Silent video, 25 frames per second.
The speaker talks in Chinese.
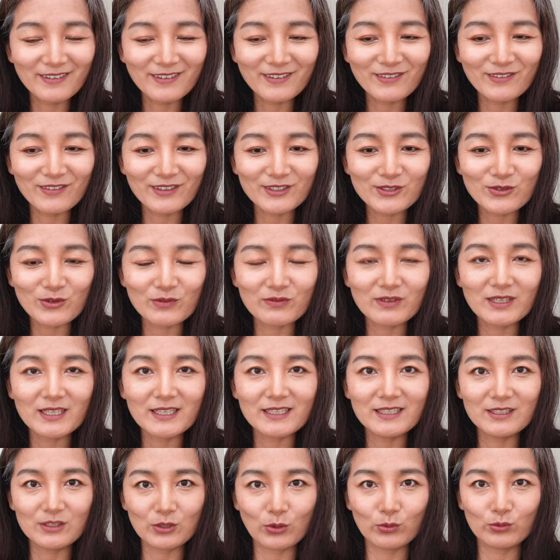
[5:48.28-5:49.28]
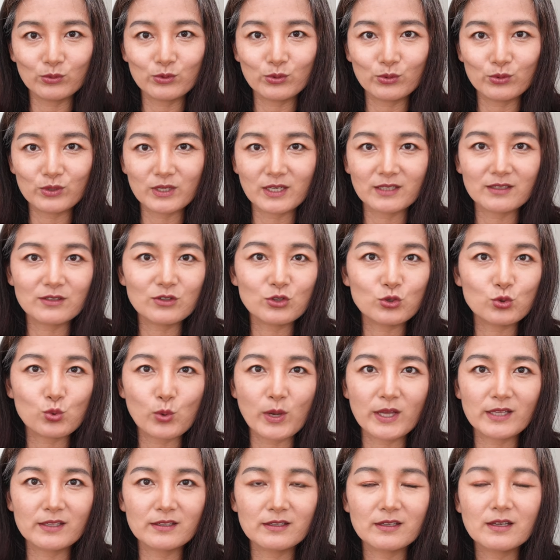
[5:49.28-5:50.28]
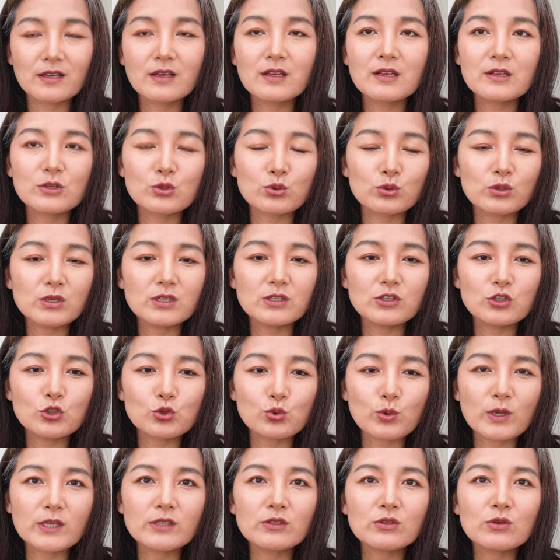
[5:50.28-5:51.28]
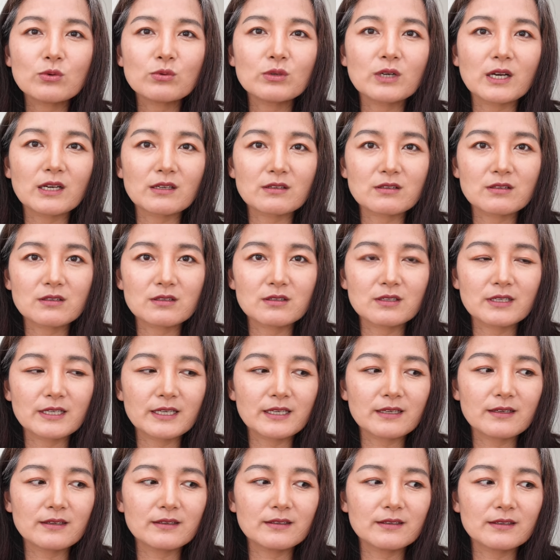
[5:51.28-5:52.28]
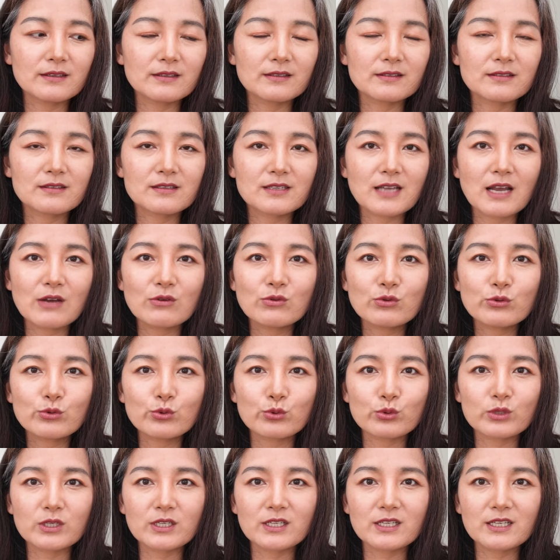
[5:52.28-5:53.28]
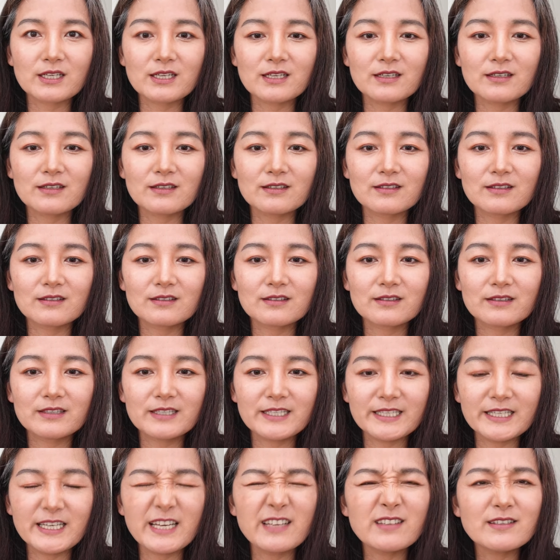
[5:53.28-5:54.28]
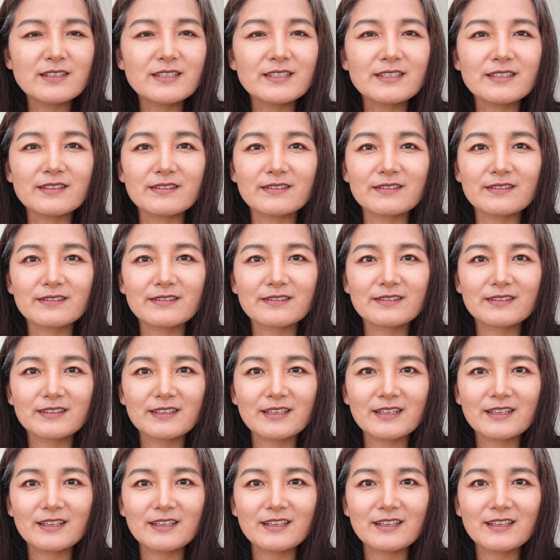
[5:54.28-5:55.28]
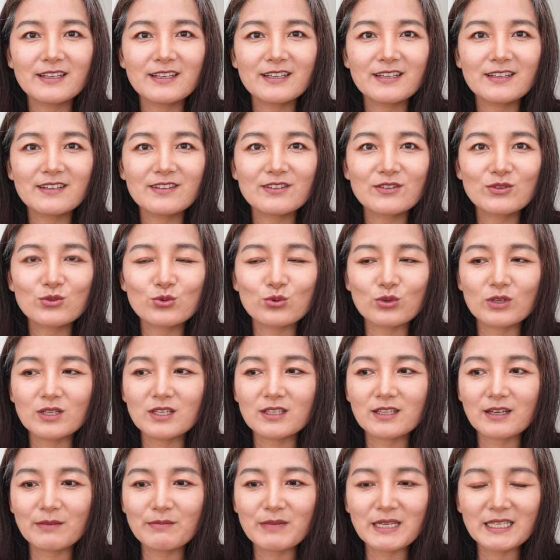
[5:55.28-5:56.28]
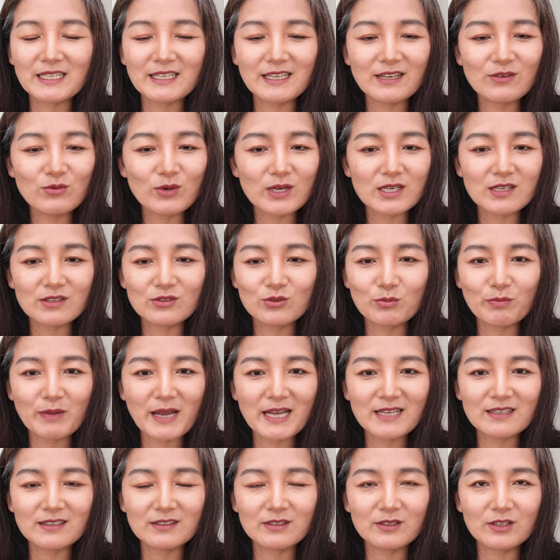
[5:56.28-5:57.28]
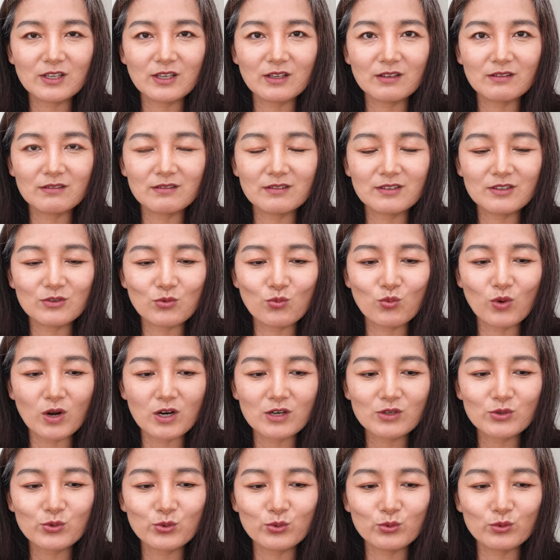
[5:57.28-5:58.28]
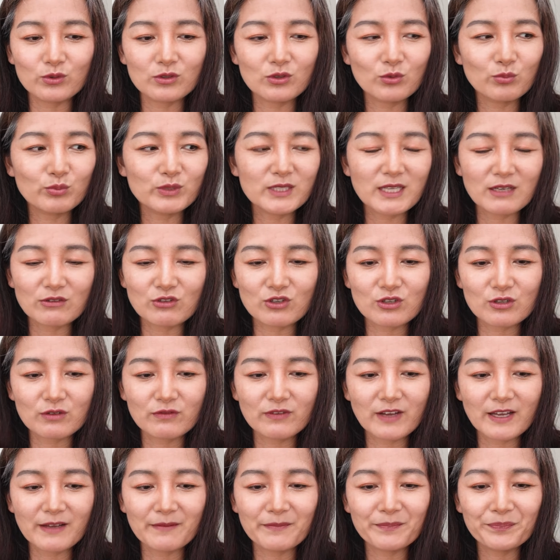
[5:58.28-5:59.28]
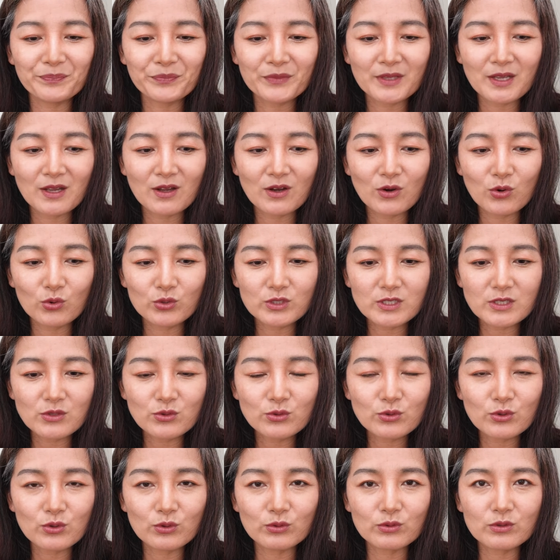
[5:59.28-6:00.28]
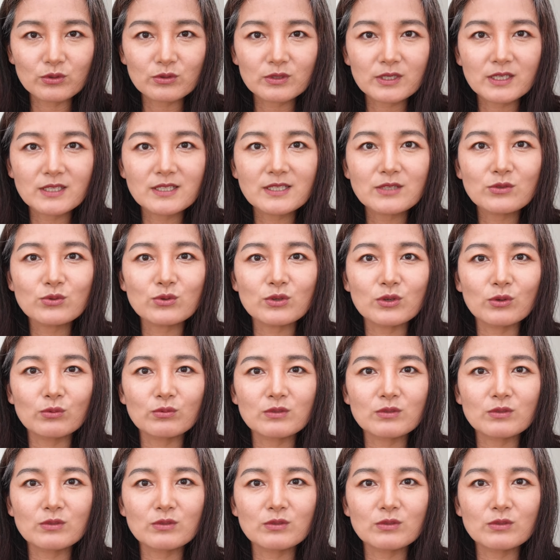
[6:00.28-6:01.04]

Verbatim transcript: 我准备了一桶土让它钻，所以钻洞啊是那个仓鼠的一个天性，所以它每天晚上就盼着天就玩土，都不想吃饭。进去笼送它进去笼